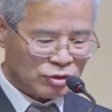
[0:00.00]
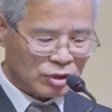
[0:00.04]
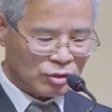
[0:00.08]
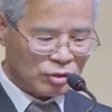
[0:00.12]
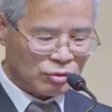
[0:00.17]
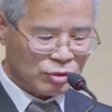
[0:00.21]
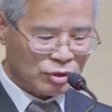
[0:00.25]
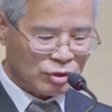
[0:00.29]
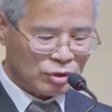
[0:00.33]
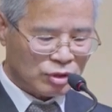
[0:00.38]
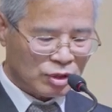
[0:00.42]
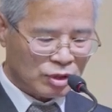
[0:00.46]
수
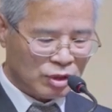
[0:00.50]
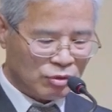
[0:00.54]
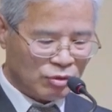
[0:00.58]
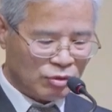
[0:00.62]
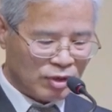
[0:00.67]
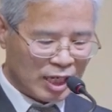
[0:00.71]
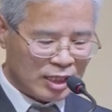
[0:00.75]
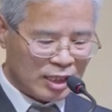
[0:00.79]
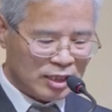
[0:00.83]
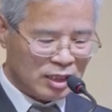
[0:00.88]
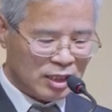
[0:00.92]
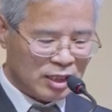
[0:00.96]
있고
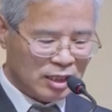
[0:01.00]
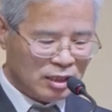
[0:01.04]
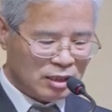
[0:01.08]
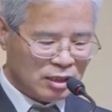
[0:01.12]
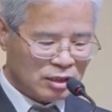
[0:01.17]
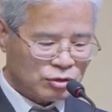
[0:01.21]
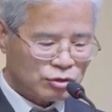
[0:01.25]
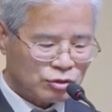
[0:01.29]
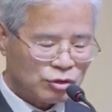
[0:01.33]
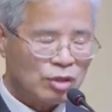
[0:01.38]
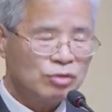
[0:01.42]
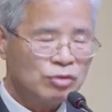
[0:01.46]
영원한
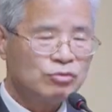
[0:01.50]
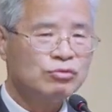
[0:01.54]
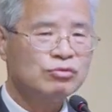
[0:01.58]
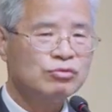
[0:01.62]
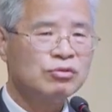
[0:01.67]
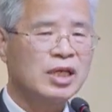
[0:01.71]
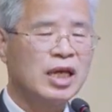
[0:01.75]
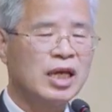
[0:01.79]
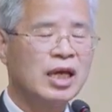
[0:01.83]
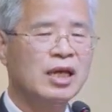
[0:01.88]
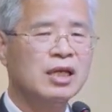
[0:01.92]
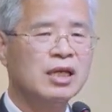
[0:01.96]

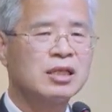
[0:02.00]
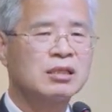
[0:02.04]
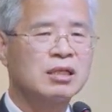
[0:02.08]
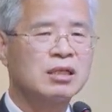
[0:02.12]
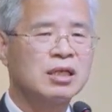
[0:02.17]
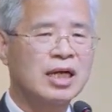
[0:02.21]
천국에